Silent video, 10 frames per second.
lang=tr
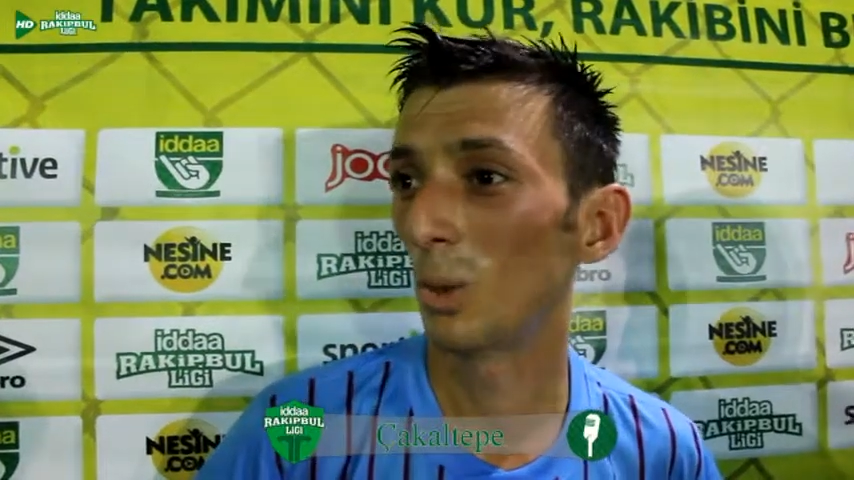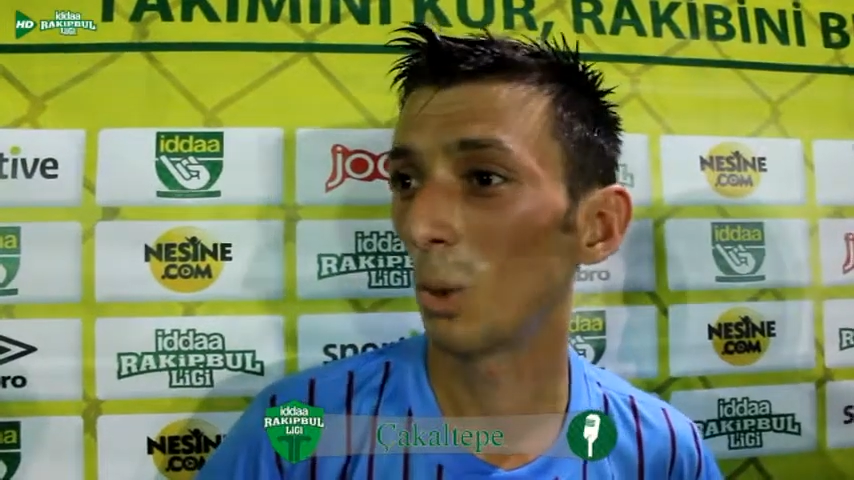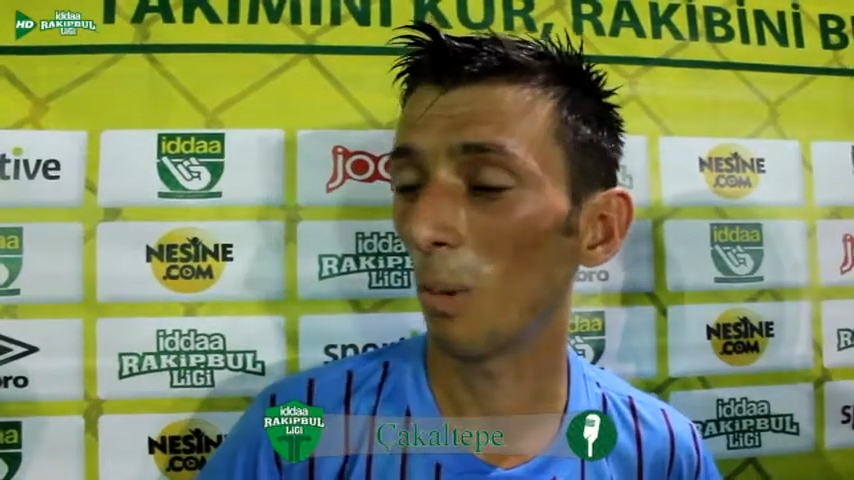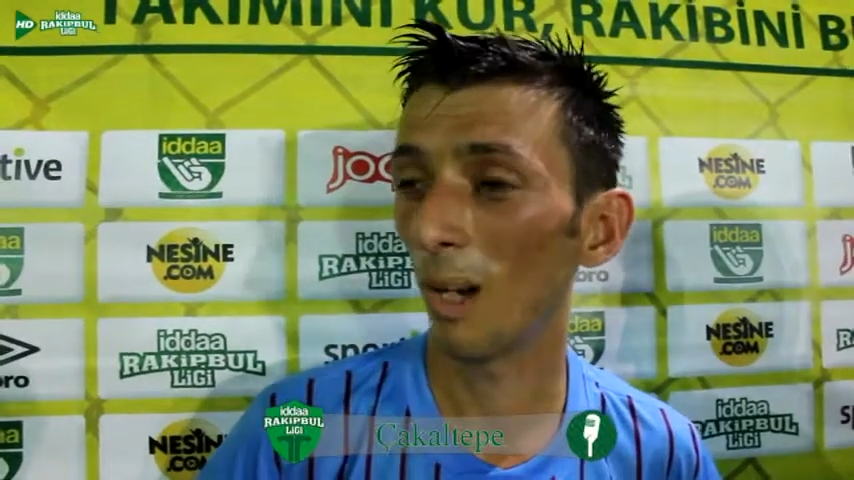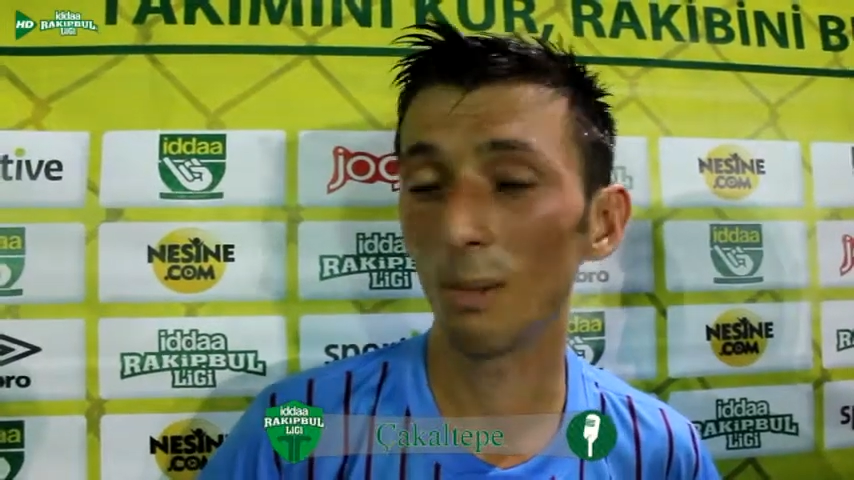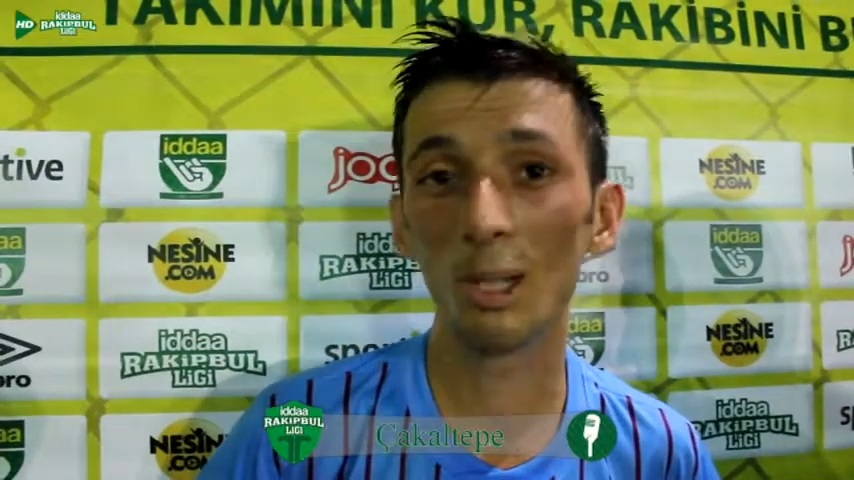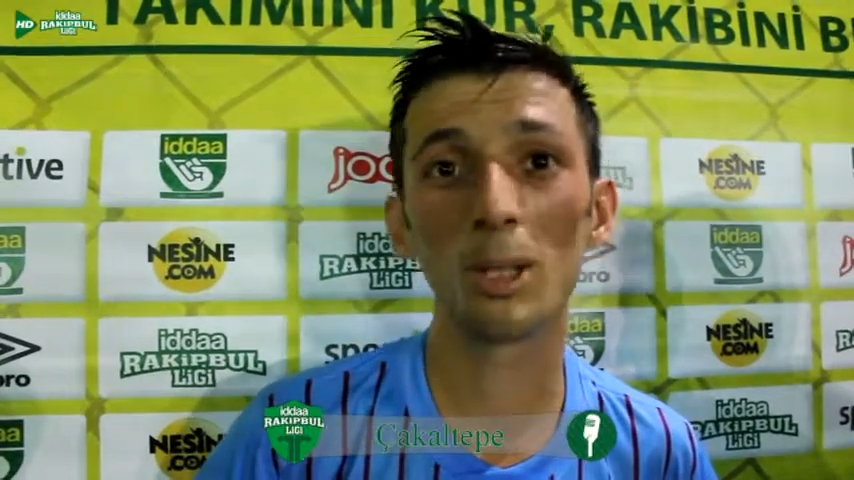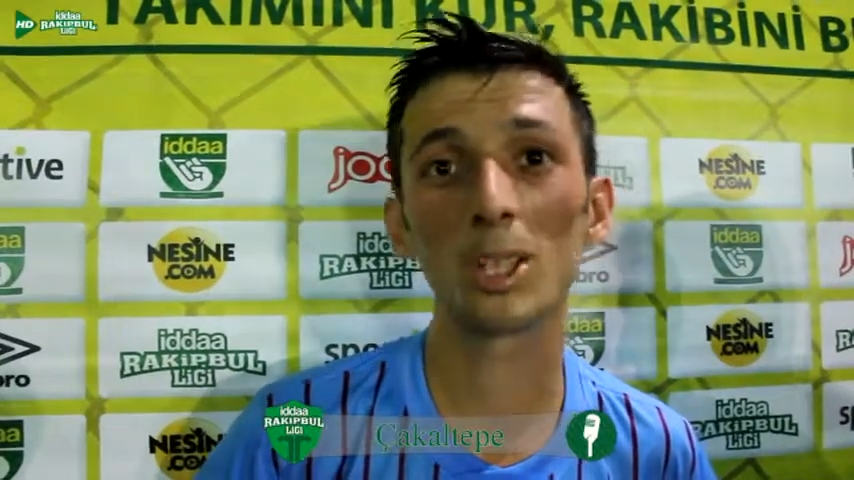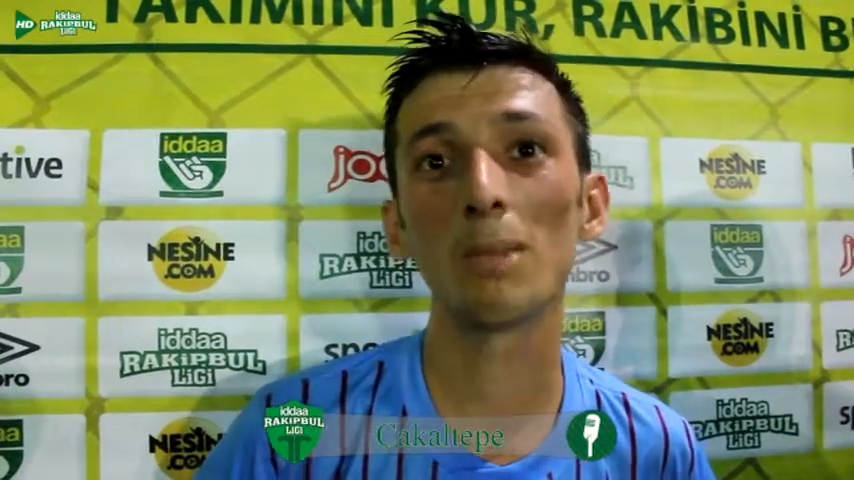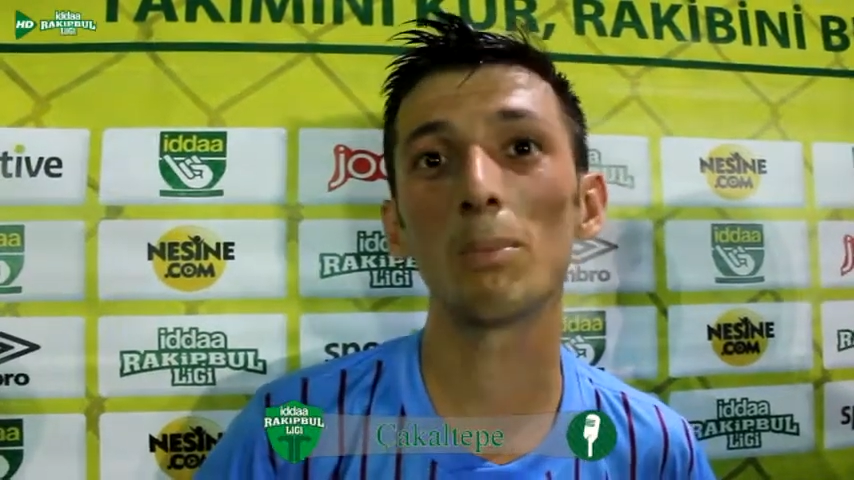toparlamayı
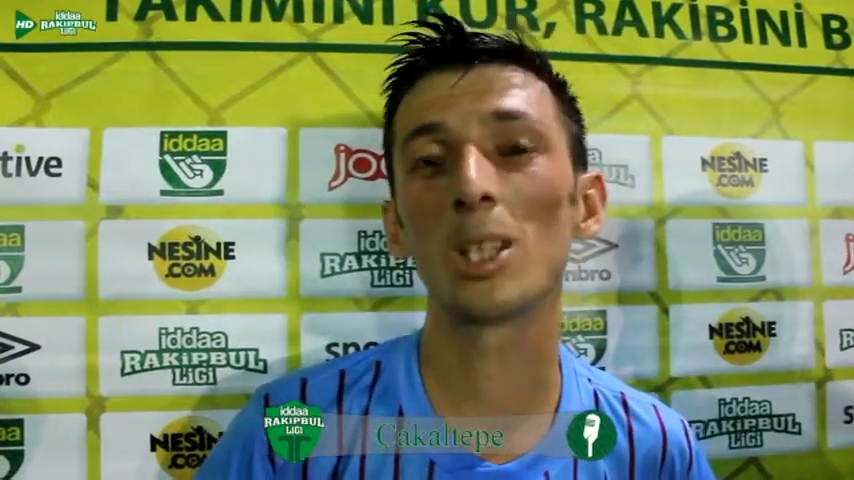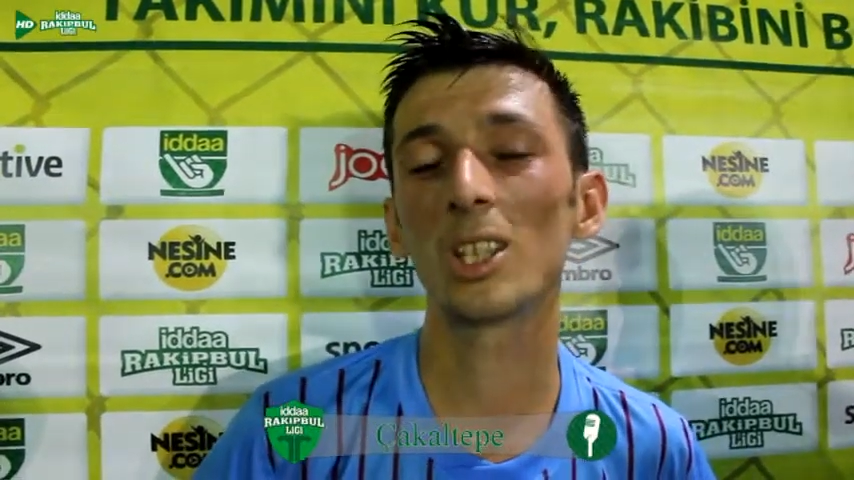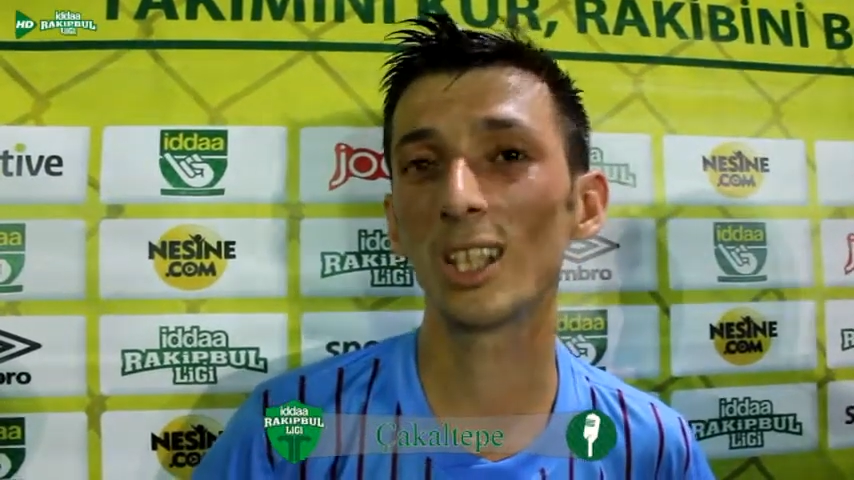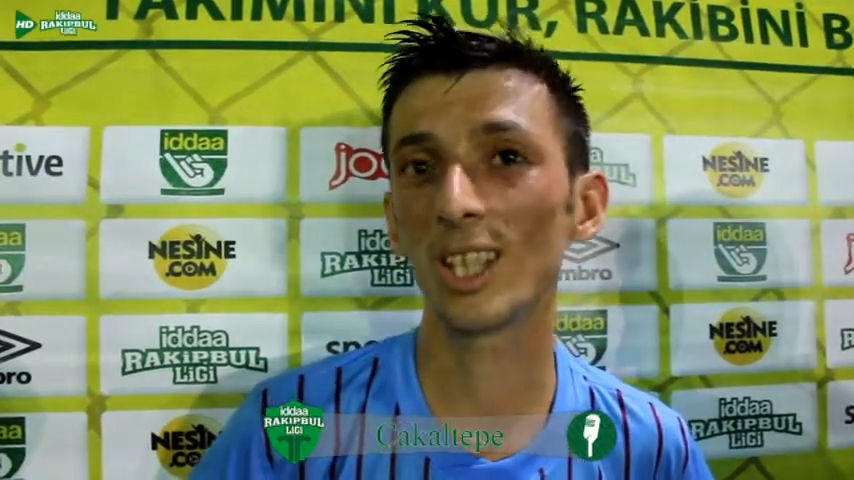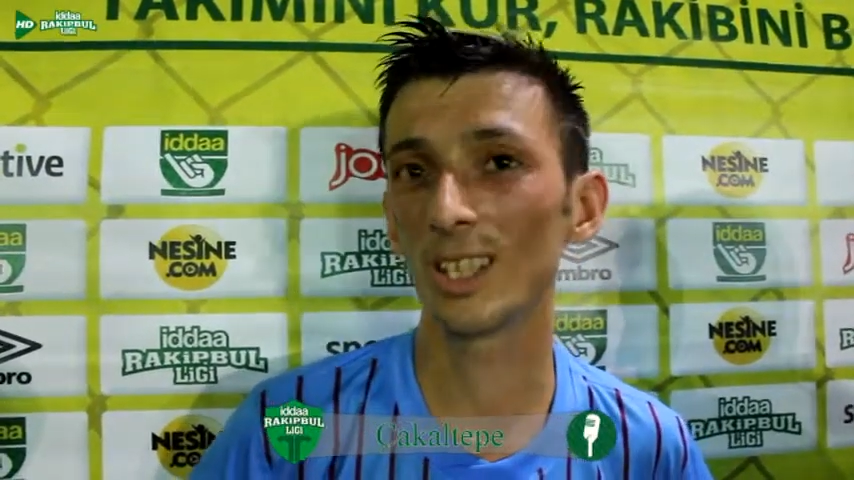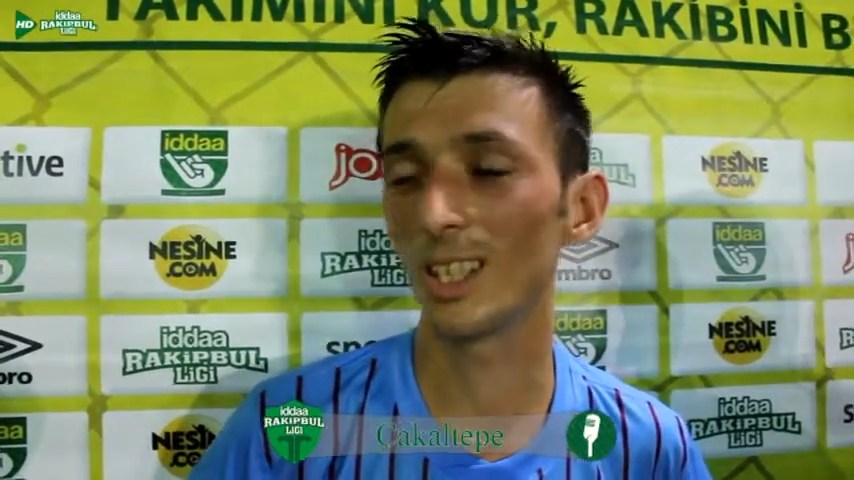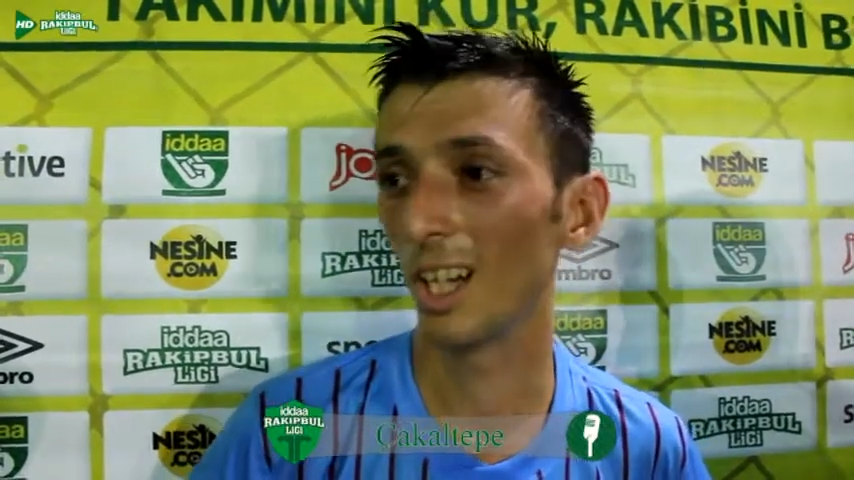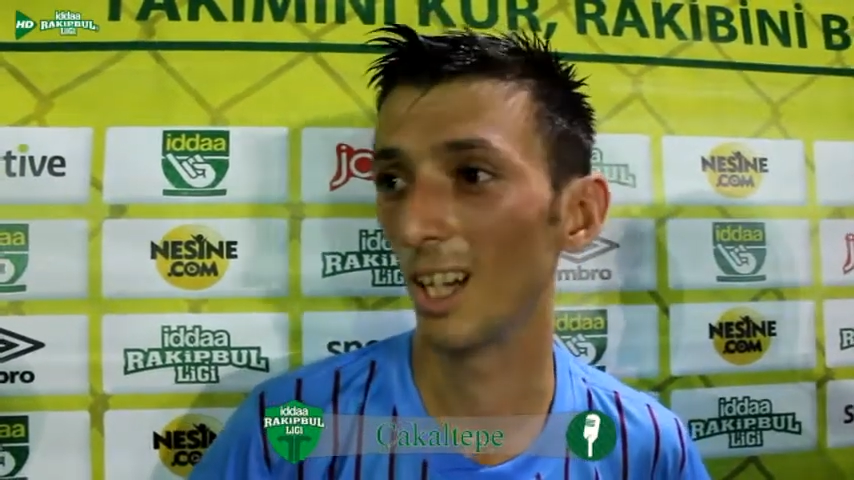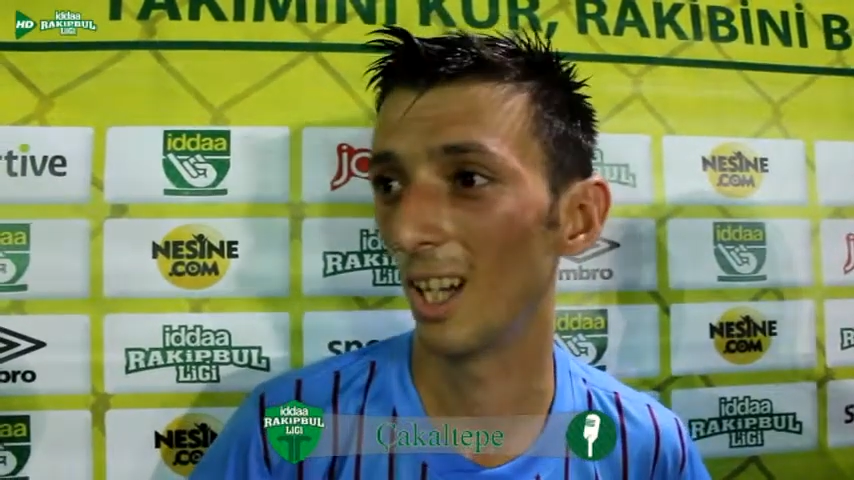başarıp maçı kazandık.